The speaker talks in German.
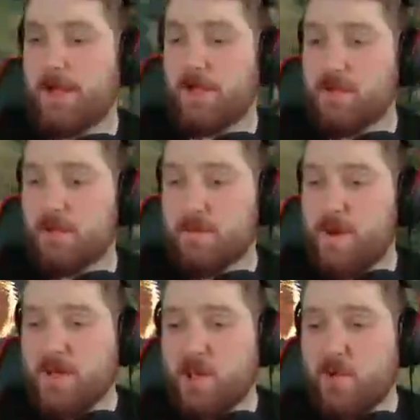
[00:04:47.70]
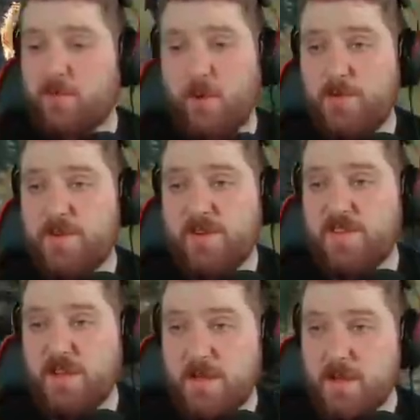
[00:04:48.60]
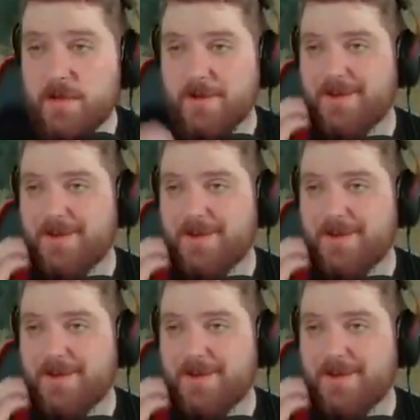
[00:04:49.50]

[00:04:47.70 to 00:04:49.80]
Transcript: Äh, macht ja voll viel Sinn.